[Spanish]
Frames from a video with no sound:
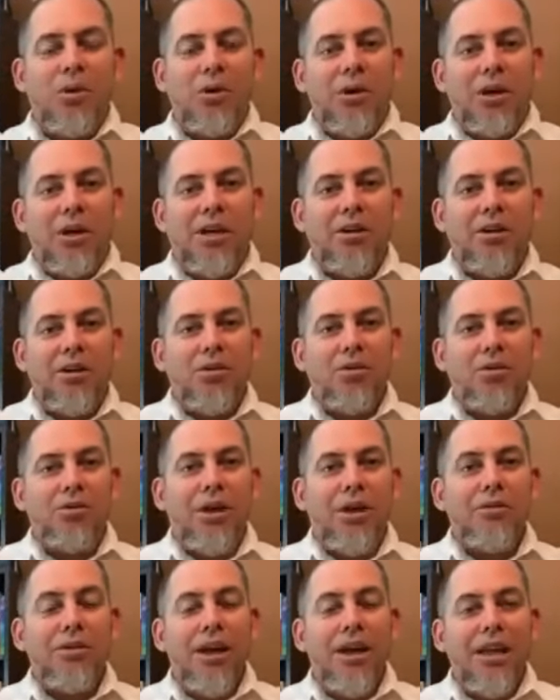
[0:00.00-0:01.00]
les quiero
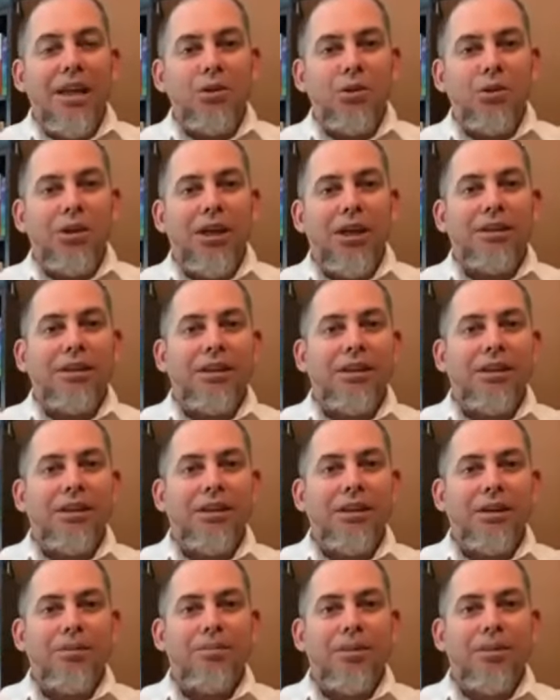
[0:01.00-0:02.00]
contar una anécdota antes
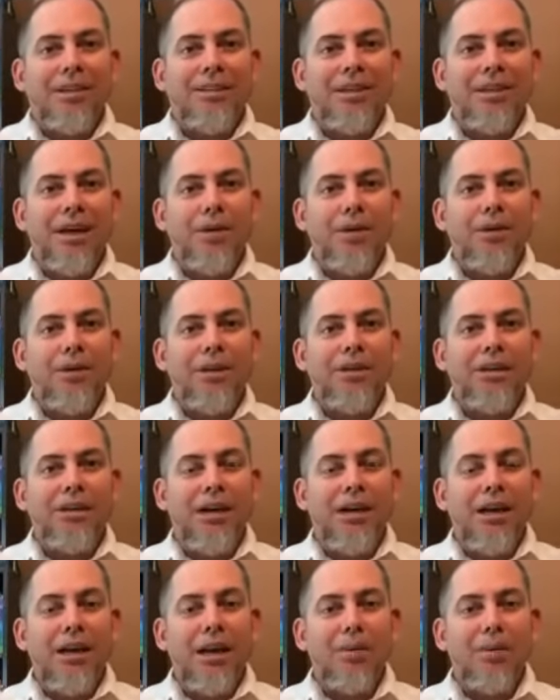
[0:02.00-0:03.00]
de pasar a
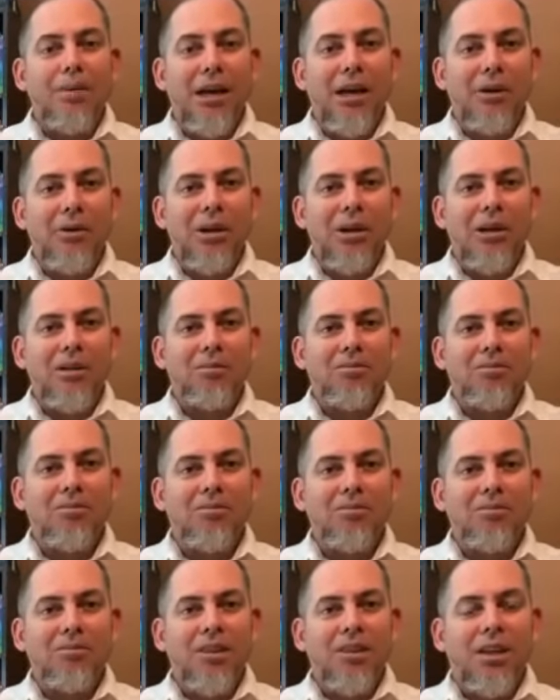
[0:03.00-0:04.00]
predicarles la palabra.
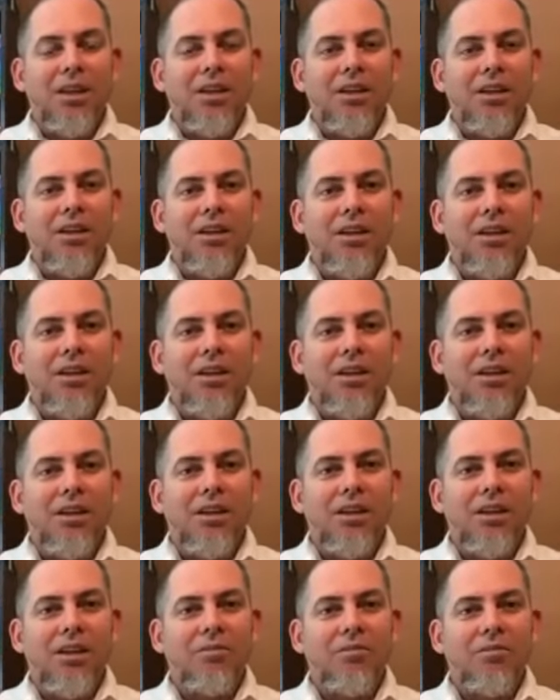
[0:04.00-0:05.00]

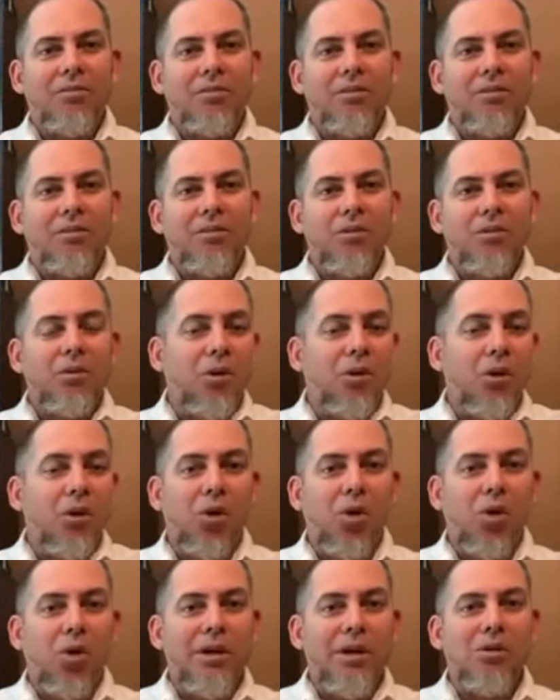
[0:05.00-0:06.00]
Eh, todos
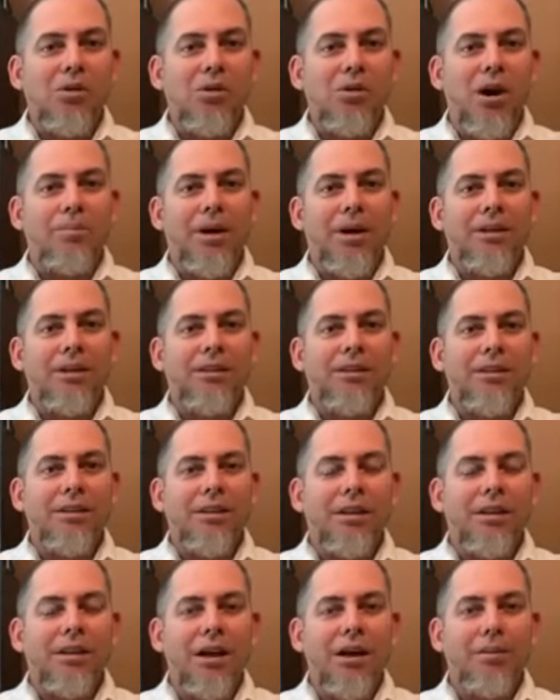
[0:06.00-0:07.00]
los domingos, aparte
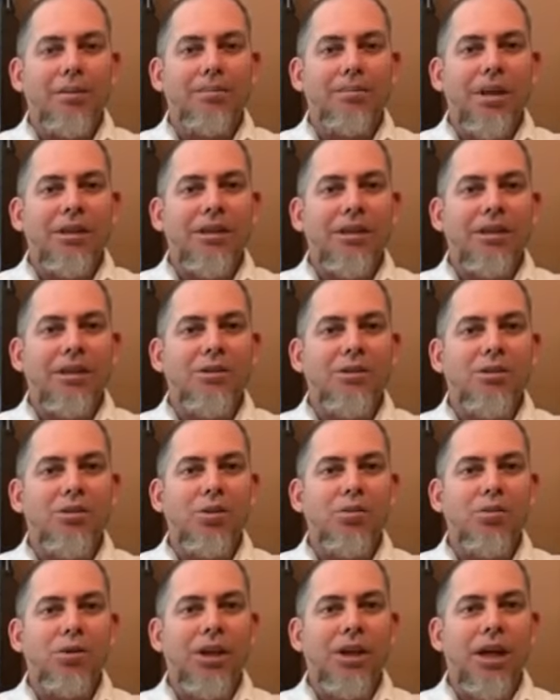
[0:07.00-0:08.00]
de la
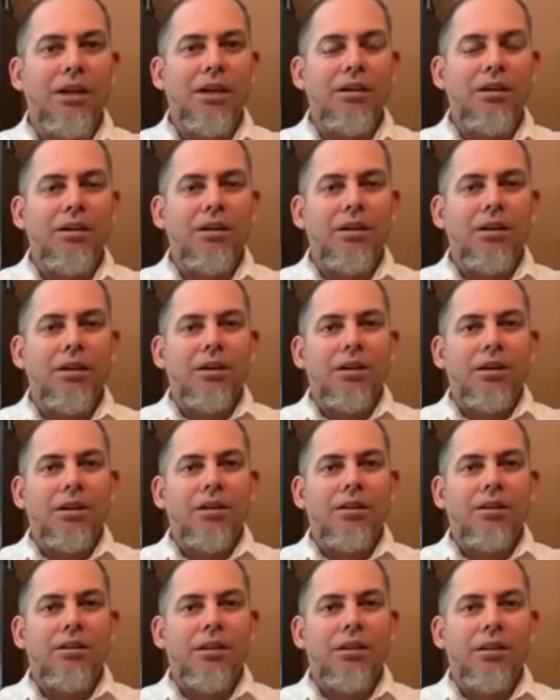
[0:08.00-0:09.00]
predicación como tal,
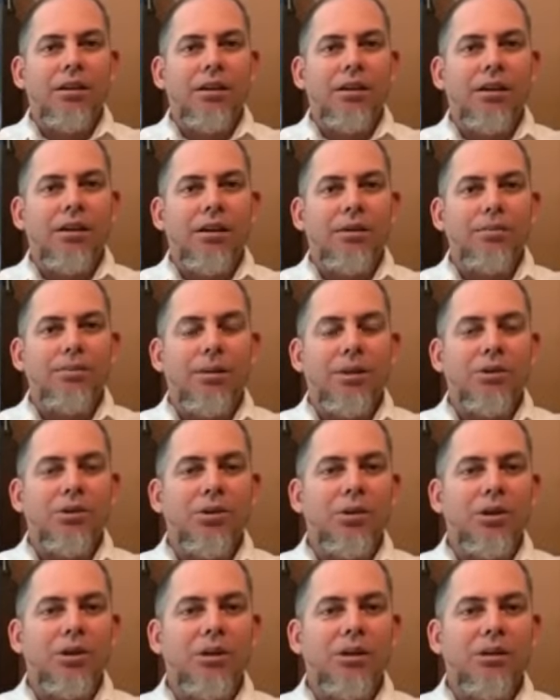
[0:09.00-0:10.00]
desde que
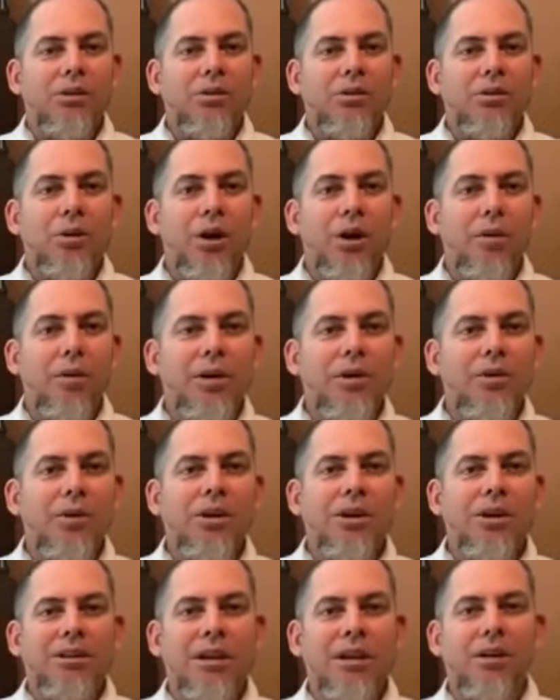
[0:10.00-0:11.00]
empezó el
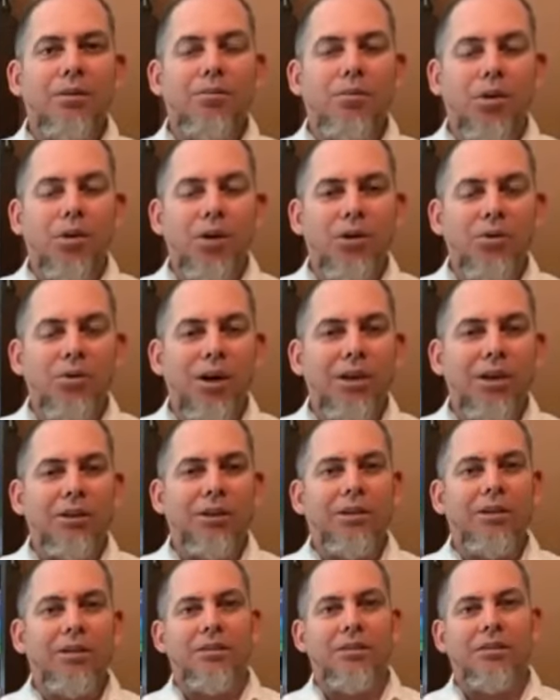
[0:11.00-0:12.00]
coronavirus, quizás un poquito
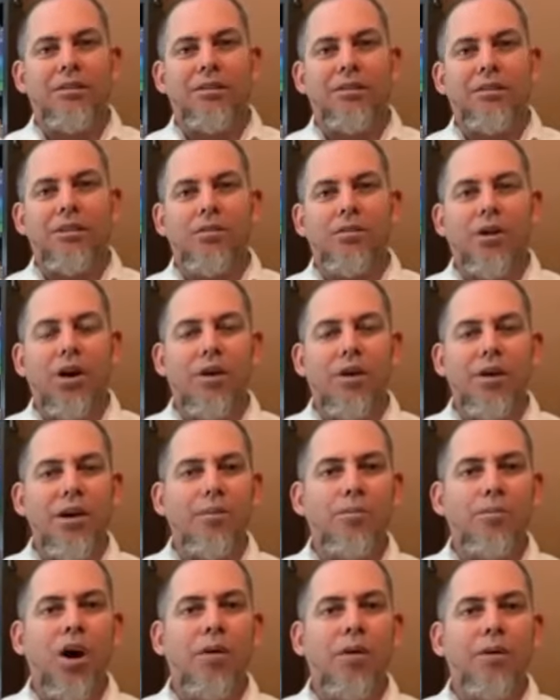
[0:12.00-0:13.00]
antes, nos
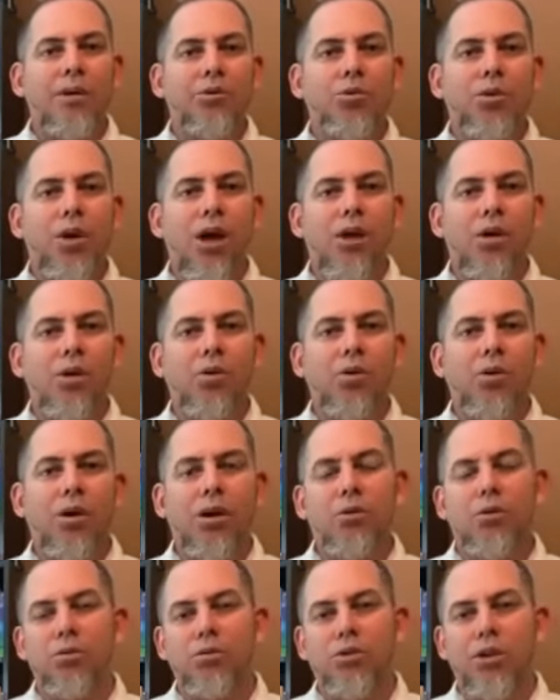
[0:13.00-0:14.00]
habíamos aventurado con
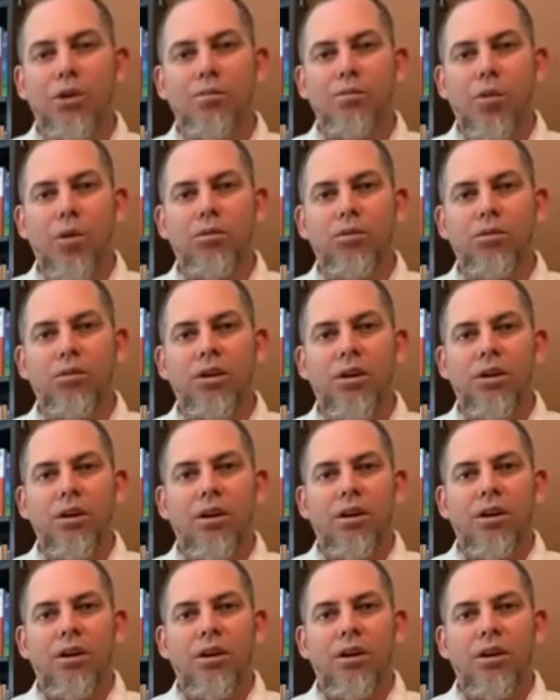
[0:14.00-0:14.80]
algún sermón